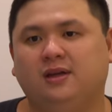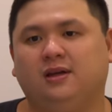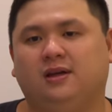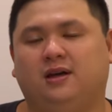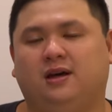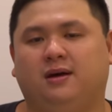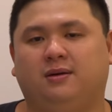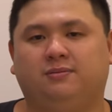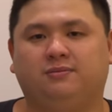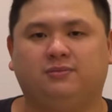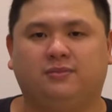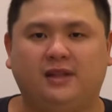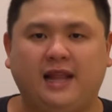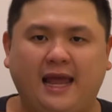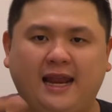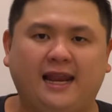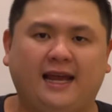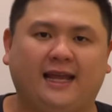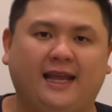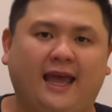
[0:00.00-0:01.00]
Uh,
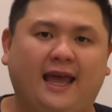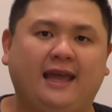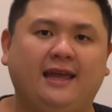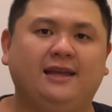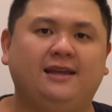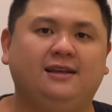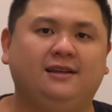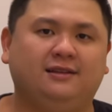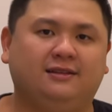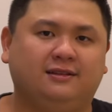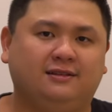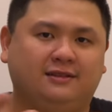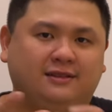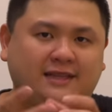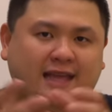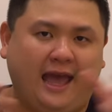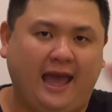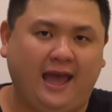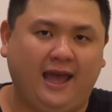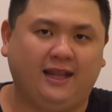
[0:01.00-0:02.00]
đây là cái
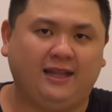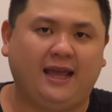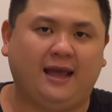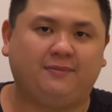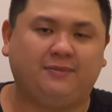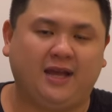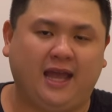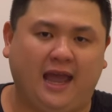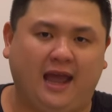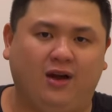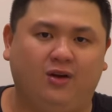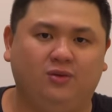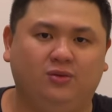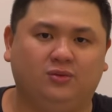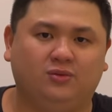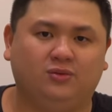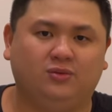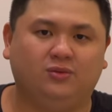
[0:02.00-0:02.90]
giá tham khảo